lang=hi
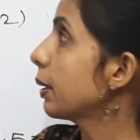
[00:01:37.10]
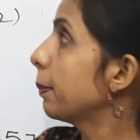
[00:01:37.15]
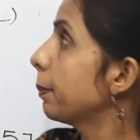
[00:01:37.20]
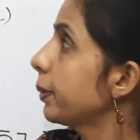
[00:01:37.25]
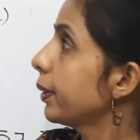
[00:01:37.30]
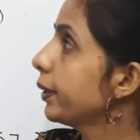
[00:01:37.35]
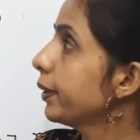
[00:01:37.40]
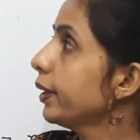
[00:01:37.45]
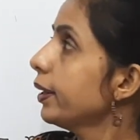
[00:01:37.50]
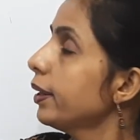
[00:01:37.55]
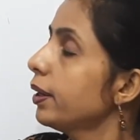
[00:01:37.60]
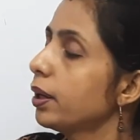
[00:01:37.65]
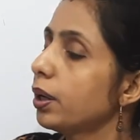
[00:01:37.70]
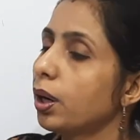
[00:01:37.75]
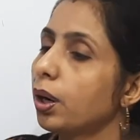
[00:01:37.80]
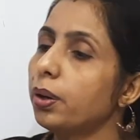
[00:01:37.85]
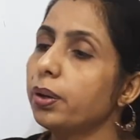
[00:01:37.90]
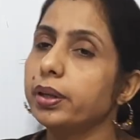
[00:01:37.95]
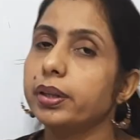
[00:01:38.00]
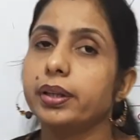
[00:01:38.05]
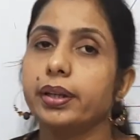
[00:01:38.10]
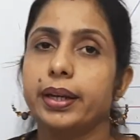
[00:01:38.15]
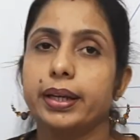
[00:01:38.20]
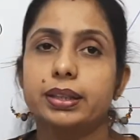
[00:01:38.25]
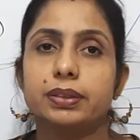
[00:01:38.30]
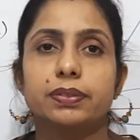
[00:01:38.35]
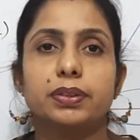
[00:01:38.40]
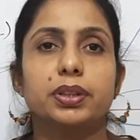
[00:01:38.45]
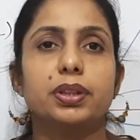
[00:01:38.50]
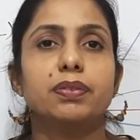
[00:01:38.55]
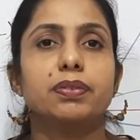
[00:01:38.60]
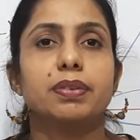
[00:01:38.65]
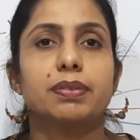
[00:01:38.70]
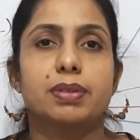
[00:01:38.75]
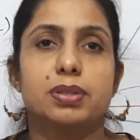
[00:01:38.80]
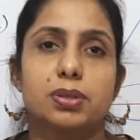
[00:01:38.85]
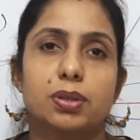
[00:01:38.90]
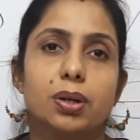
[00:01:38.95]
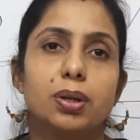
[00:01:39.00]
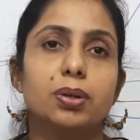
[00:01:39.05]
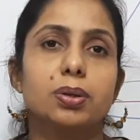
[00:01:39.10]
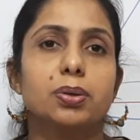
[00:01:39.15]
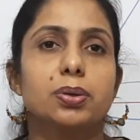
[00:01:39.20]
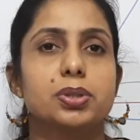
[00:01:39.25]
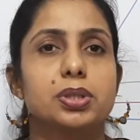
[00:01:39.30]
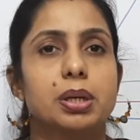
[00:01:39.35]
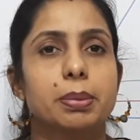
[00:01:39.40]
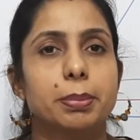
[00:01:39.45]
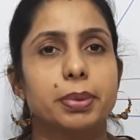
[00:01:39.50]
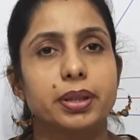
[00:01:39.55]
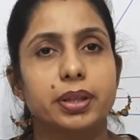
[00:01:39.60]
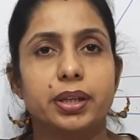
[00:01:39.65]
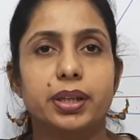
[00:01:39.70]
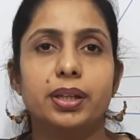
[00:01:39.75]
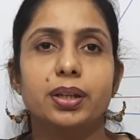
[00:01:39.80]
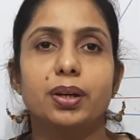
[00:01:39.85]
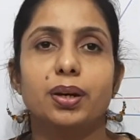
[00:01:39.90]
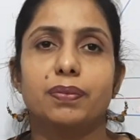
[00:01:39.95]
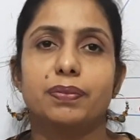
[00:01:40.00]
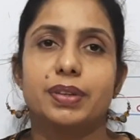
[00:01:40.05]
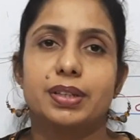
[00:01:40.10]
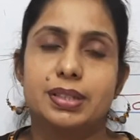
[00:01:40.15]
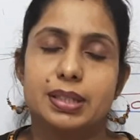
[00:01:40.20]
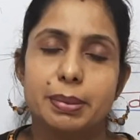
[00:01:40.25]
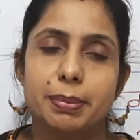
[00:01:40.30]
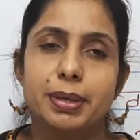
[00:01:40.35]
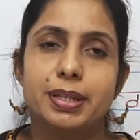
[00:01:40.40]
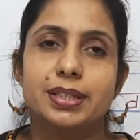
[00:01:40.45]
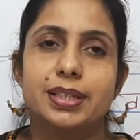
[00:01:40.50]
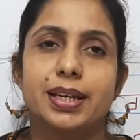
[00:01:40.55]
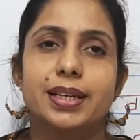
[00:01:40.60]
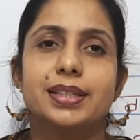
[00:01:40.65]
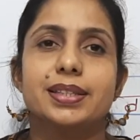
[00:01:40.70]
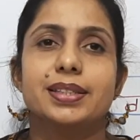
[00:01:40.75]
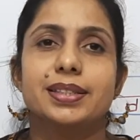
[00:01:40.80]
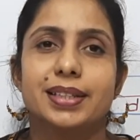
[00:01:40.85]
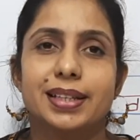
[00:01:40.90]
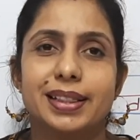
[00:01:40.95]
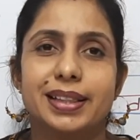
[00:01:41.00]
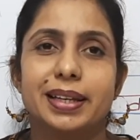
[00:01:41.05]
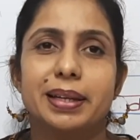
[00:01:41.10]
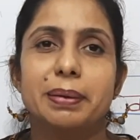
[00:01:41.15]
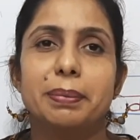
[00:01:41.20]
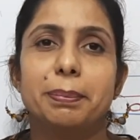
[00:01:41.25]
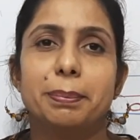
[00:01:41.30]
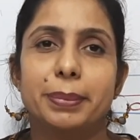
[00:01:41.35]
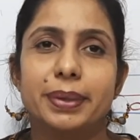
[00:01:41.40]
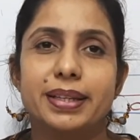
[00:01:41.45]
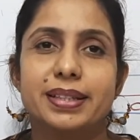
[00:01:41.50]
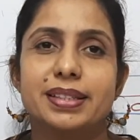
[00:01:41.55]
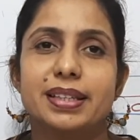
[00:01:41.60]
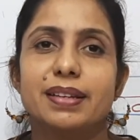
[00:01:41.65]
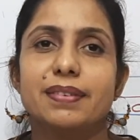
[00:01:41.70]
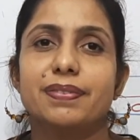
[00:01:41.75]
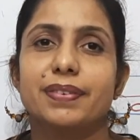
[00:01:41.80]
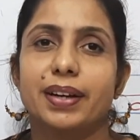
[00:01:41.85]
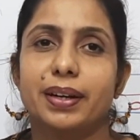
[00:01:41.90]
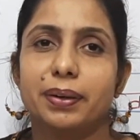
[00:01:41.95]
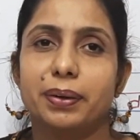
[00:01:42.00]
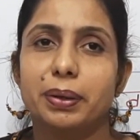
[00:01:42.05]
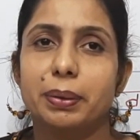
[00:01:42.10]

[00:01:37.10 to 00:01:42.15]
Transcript: कंप्लीटेड नाउ इन द नेक्स्ट वीडियो वी विल सॉल्व क्वेश्चन नंबर थ्री ऑफ द सेम एक्सरसाइज टिल देन बी सेफ एंड